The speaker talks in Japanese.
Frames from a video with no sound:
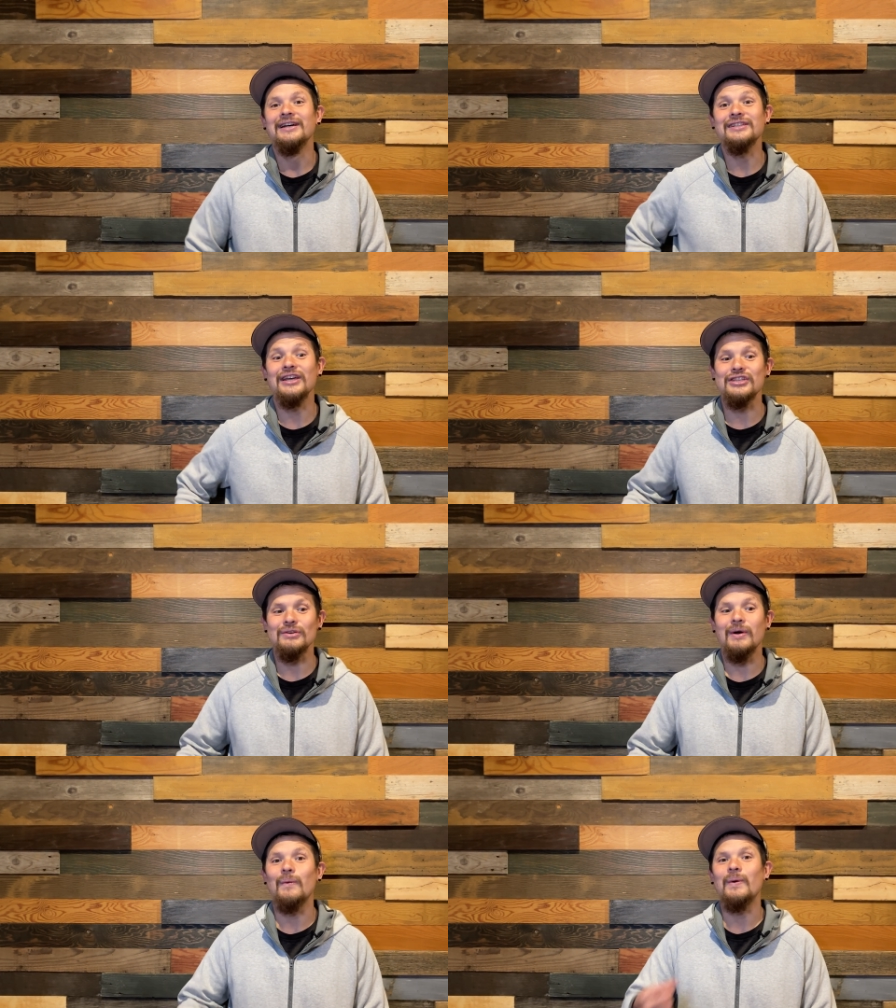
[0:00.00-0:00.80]
聖
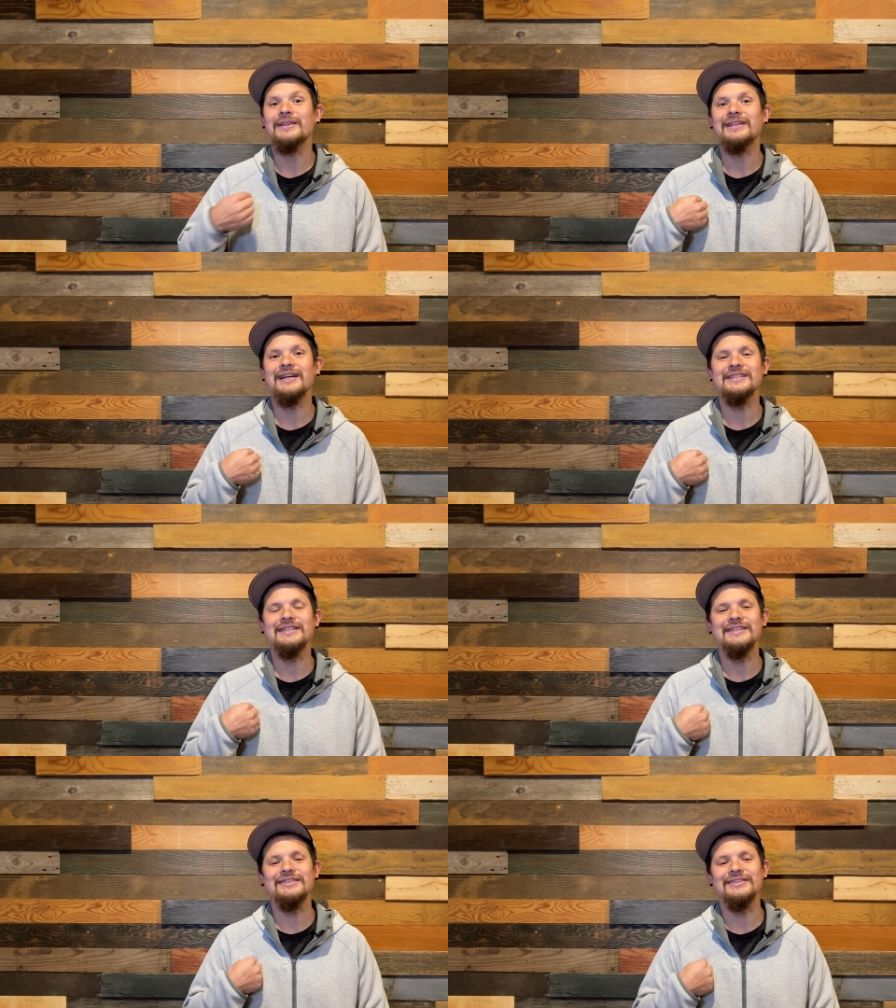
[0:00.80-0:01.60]
書は私
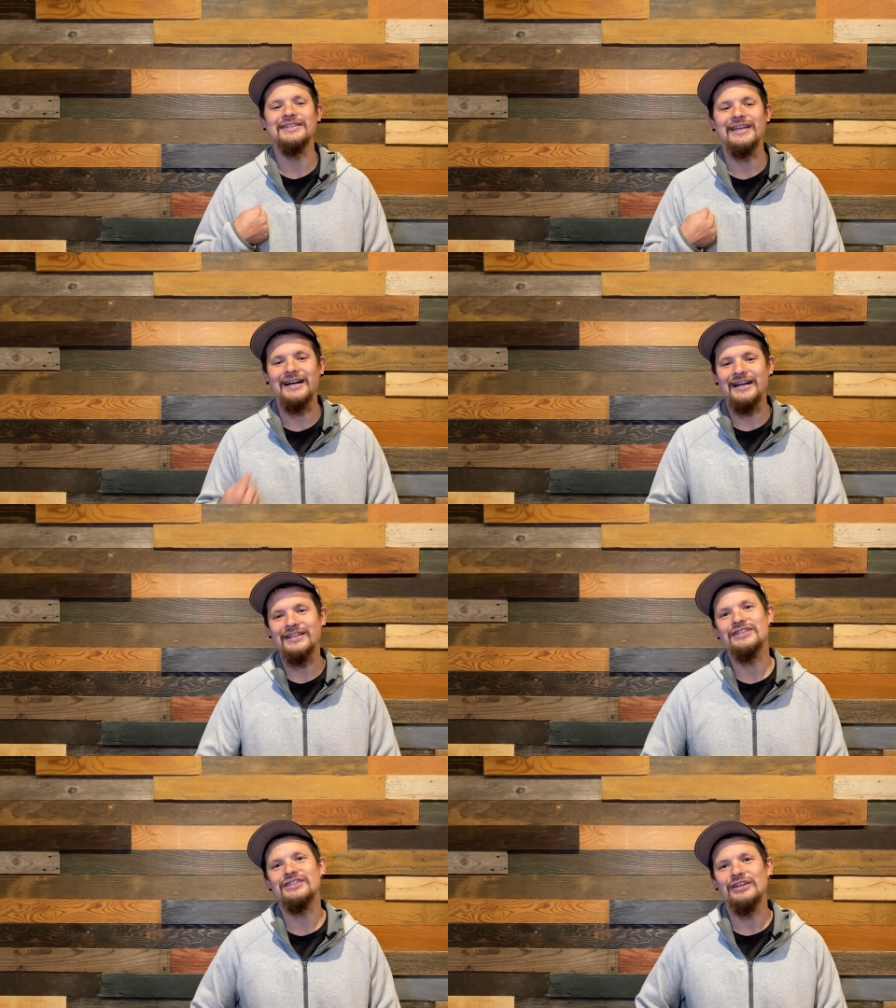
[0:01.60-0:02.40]
について
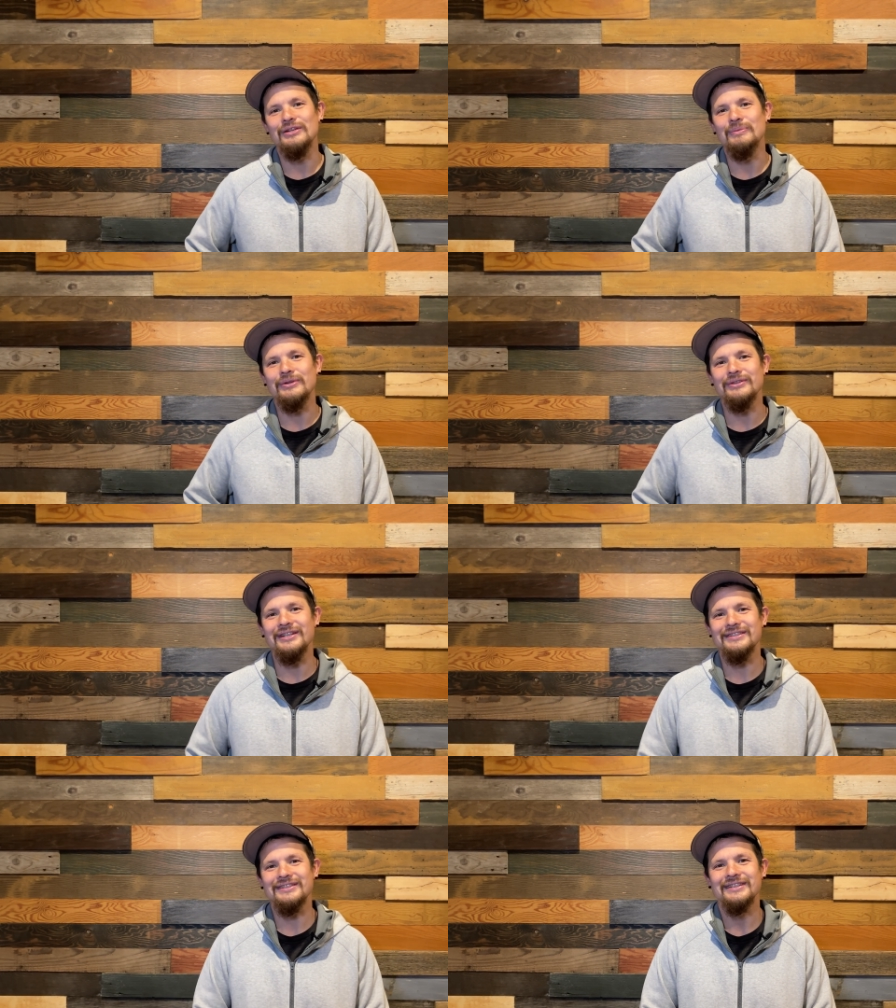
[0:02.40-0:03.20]
証ししているもの
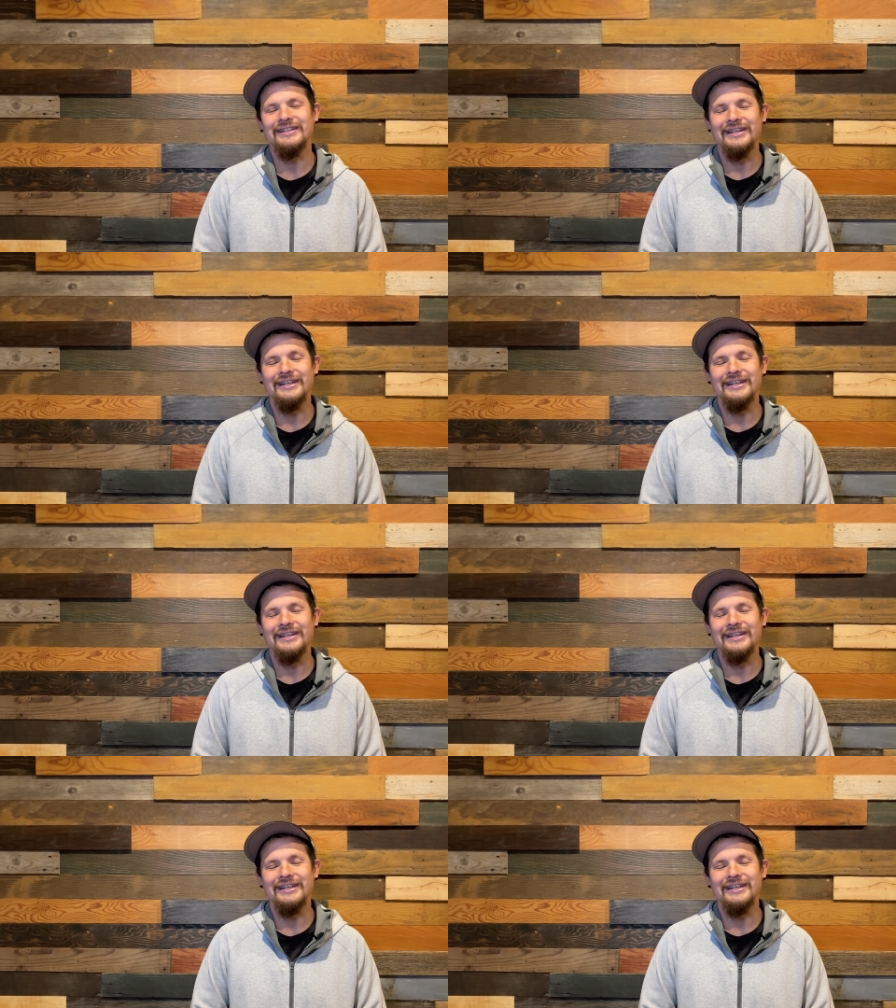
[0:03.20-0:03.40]
です。